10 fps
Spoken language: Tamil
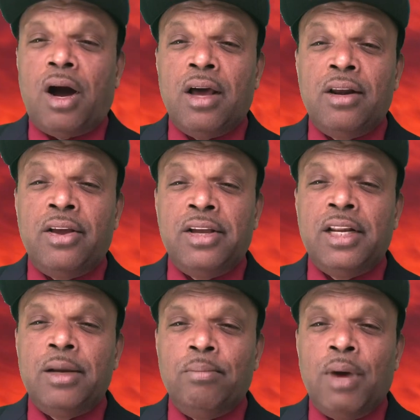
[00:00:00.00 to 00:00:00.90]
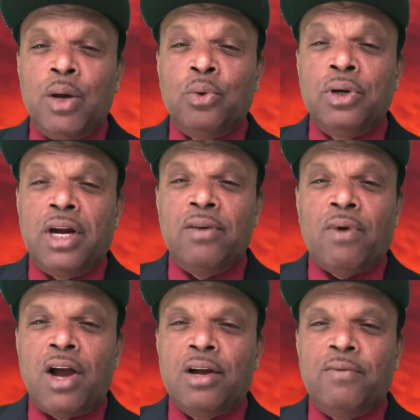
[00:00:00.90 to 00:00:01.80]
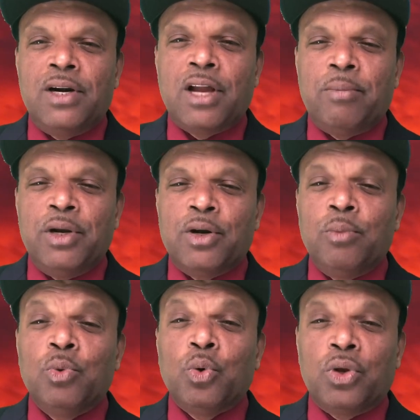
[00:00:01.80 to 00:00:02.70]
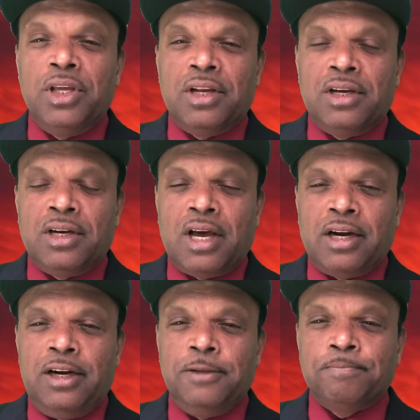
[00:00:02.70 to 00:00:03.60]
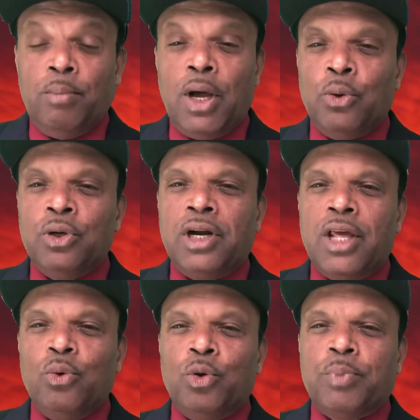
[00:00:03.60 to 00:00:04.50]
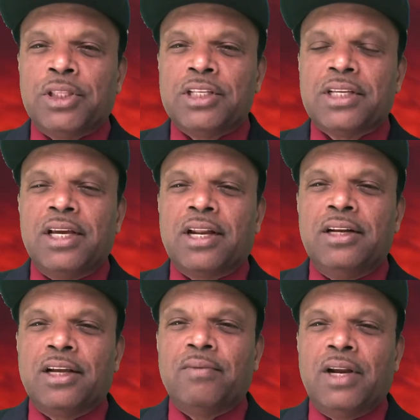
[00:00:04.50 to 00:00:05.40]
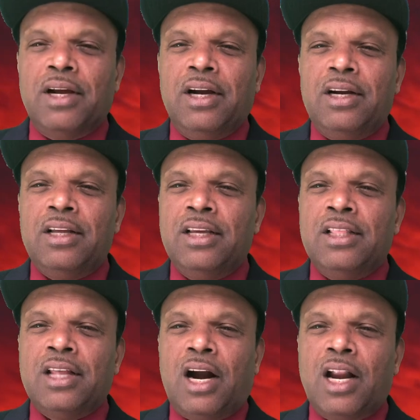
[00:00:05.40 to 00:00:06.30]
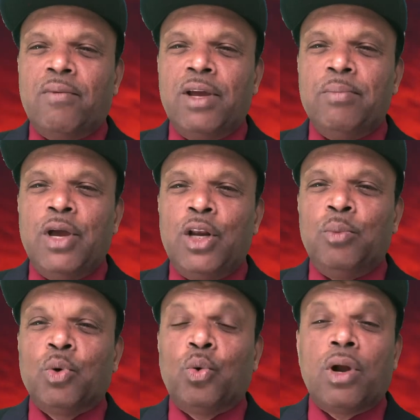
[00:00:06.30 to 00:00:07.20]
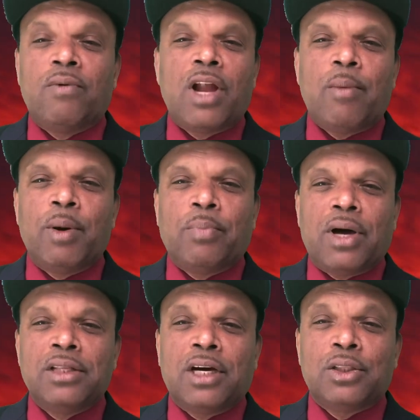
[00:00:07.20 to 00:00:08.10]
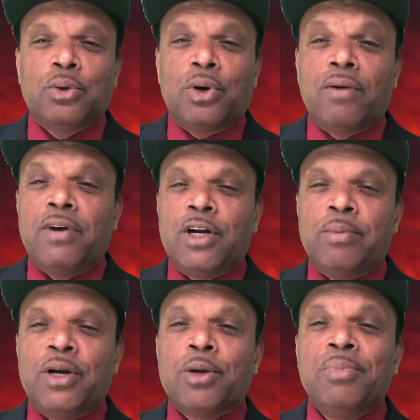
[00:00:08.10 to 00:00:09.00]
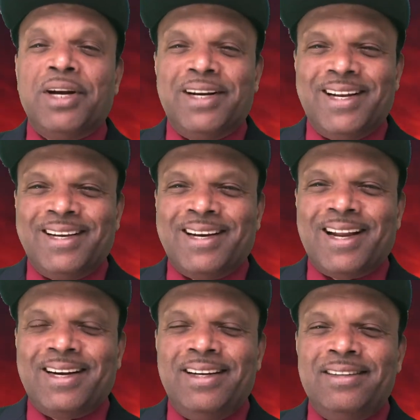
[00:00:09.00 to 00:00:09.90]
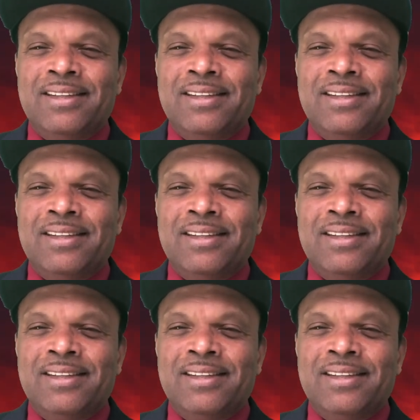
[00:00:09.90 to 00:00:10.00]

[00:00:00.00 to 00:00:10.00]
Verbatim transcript: ஆன்லைனில் பலூன்களை வாங்க வேண்டாம் என்றும் கூறியிருக்கின்றார்கள் பலூன்களை உற்பத்தி செய்கிற நிறுவனங்கள் இந்த அளவை மேலும் கூட விடாமல் பாதுகாத்துக் கொள்ள வேண்டும் என்றும் கேட்டிருக்கின்றார்கள்